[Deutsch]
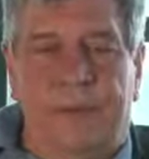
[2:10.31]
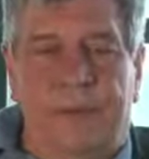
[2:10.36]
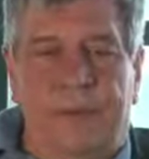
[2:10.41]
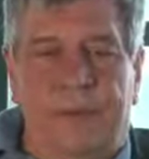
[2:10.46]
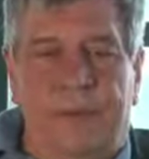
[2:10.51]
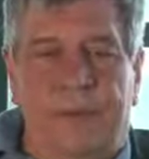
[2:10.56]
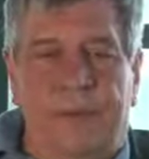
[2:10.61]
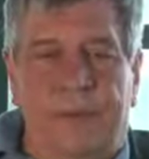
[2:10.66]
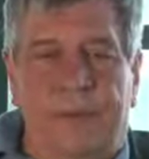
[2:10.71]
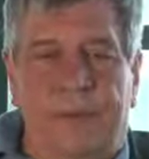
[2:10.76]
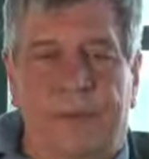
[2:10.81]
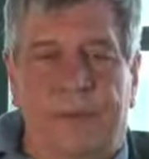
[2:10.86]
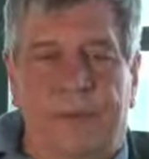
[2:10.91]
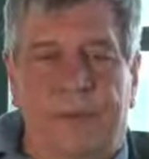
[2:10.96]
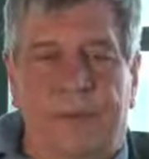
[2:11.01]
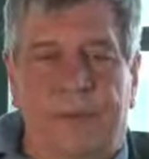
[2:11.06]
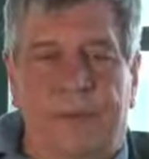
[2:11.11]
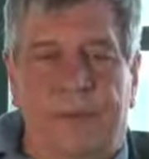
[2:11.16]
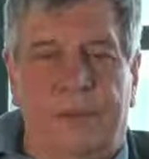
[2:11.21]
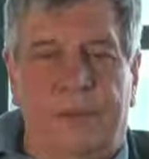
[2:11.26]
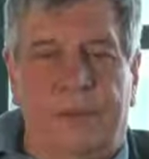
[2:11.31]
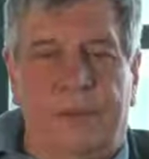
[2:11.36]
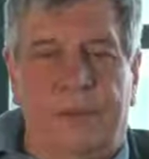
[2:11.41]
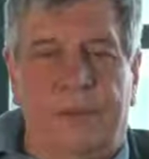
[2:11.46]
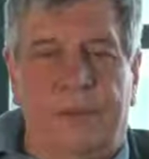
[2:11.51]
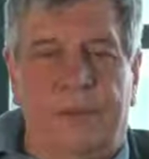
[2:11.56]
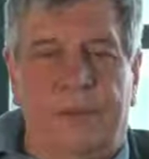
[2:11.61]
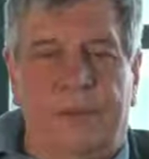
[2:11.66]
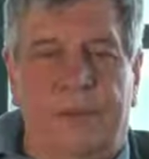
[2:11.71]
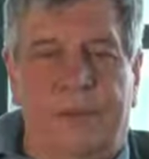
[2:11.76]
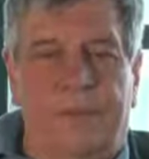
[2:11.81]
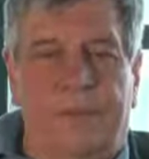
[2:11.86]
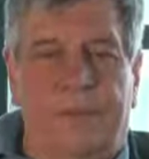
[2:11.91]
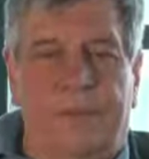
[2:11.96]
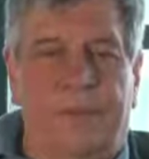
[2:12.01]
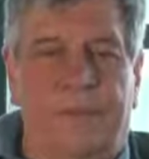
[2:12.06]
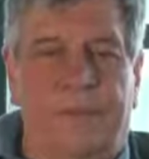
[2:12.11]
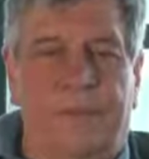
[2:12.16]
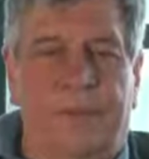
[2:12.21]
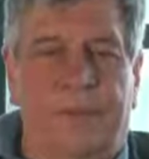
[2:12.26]
Und ähm, dass
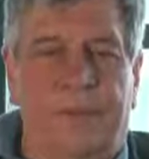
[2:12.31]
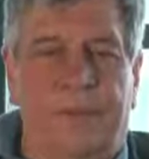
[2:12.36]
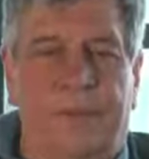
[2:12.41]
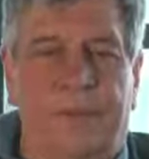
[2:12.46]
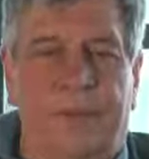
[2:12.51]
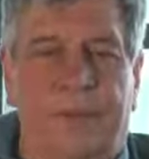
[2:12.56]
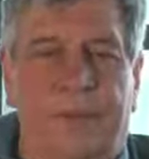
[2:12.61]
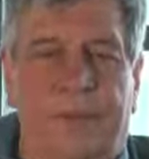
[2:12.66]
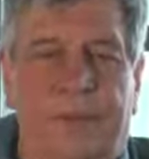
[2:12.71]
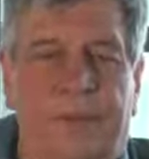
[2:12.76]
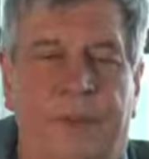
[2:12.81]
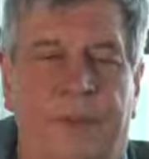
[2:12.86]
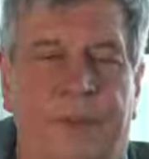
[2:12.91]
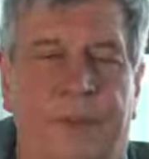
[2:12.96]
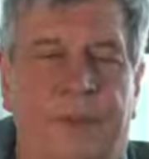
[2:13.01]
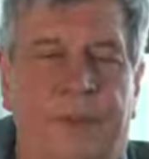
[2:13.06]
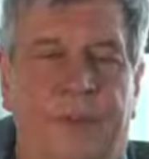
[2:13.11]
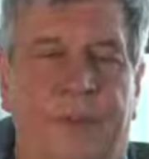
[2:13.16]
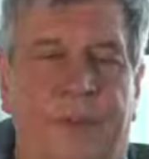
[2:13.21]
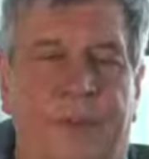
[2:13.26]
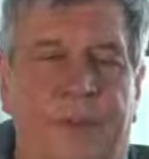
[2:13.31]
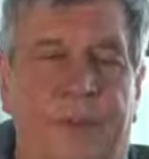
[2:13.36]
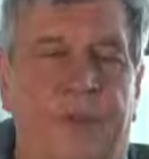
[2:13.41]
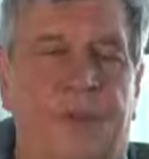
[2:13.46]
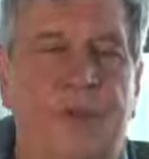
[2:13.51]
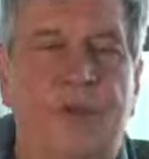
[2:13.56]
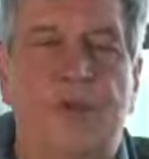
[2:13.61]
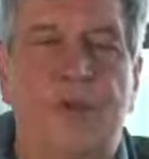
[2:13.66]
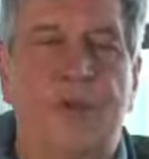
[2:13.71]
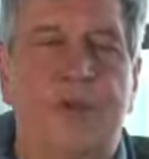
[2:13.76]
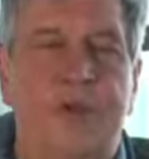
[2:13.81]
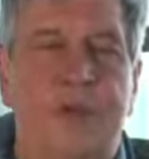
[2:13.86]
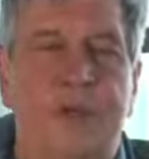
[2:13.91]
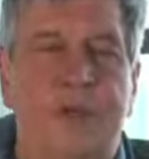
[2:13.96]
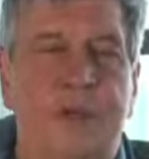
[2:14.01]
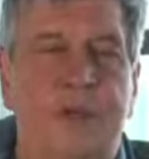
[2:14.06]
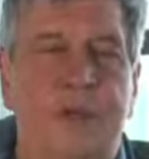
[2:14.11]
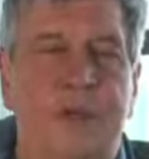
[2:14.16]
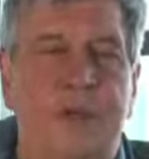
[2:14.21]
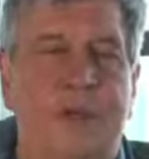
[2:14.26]
ähm, die
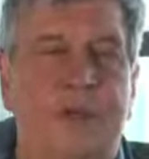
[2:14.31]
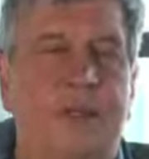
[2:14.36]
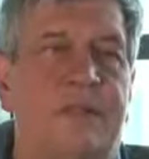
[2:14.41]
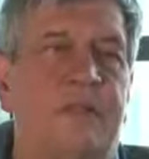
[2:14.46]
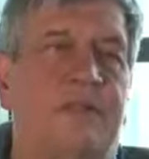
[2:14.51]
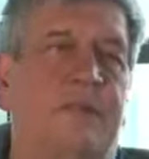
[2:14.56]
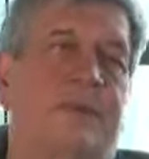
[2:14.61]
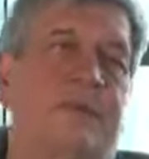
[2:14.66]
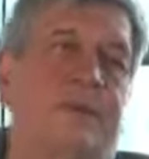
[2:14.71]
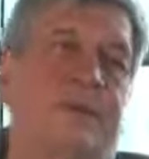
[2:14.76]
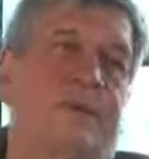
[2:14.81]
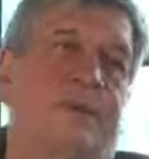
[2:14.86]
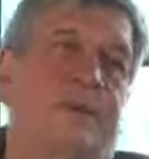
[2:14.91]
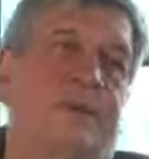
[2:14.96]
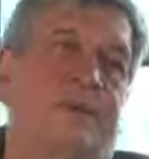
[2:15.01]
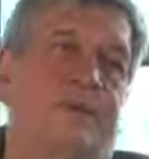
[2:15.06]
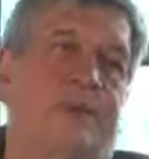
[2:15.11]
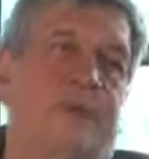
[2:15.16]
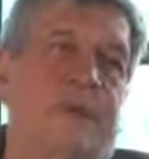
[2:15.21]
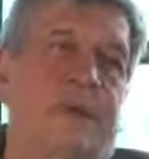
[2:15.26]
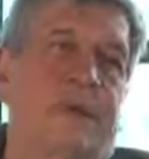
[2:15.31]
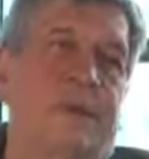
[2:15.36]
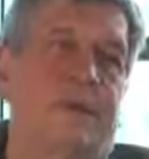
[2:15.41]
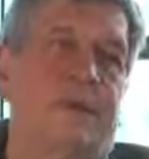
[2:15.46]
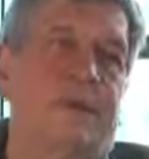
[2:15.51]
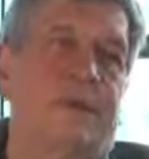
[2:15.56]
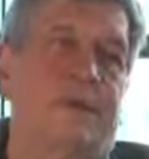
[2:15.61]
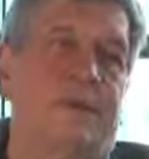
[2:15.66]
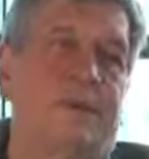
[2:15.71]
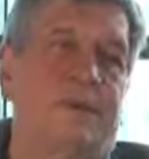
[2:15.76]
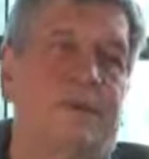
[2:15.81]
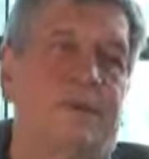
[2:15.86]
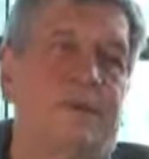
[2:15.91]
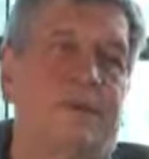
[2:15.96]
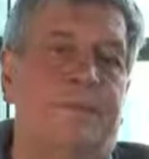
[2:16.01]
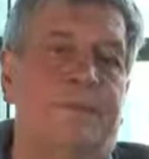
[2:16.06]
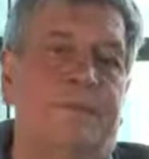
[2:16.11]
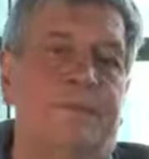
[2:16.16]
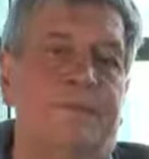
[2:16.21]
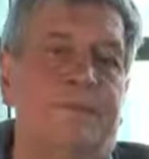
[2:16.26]
Duldung dessen, was dort geschah,
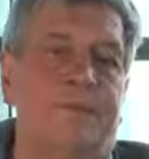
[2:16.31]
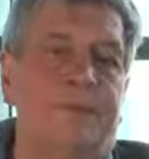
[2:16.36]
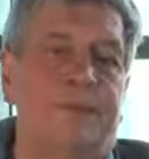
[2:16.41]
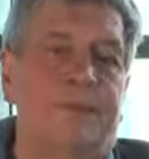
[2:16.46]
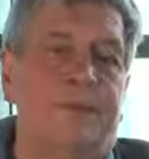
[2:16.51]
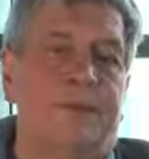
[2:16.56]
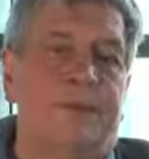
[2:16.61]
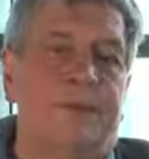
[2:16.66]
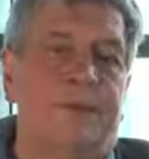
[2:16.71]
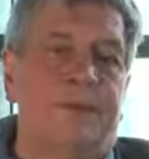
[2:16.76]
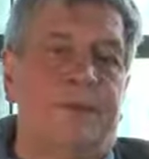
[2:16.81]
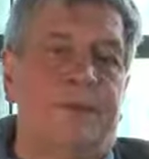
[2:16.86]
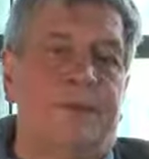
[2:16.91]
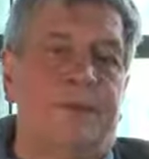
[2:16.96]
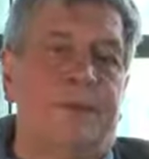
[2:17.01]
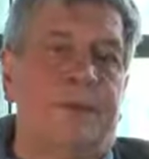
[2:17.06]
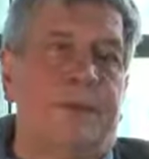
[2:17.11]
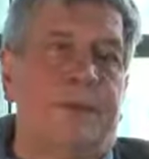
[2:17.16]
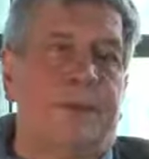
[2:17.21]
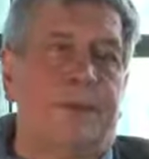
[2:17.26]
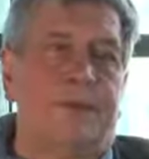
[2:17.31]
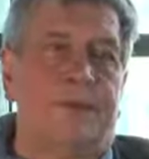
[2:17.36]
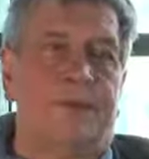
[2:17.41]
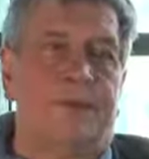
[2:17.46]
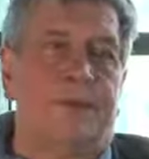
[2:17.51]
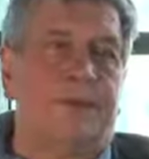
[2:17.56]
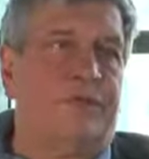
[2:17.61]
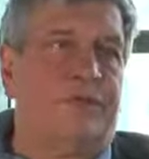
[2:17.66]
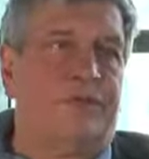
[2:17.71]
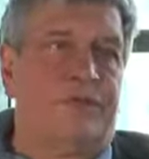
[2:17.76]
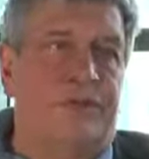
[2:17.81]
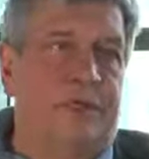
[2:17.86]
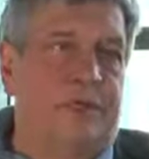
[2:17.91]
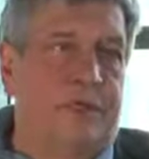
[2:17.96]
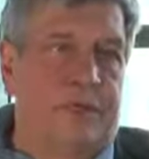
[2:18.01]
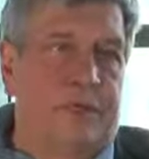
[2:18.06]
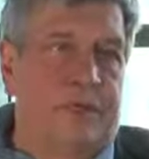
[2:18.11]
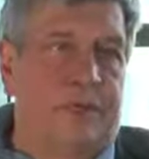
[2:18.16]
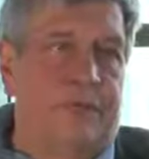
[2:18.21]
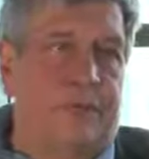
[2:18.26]
ähm, durch die NATO
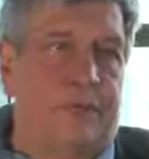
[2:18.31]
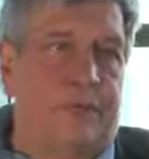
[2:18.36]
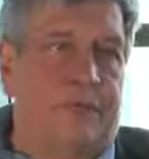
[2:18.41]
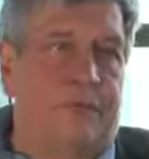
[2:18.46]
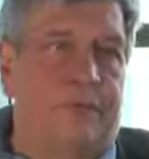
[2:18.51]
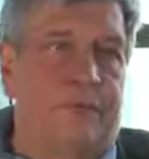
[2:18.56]
offensichtlich war.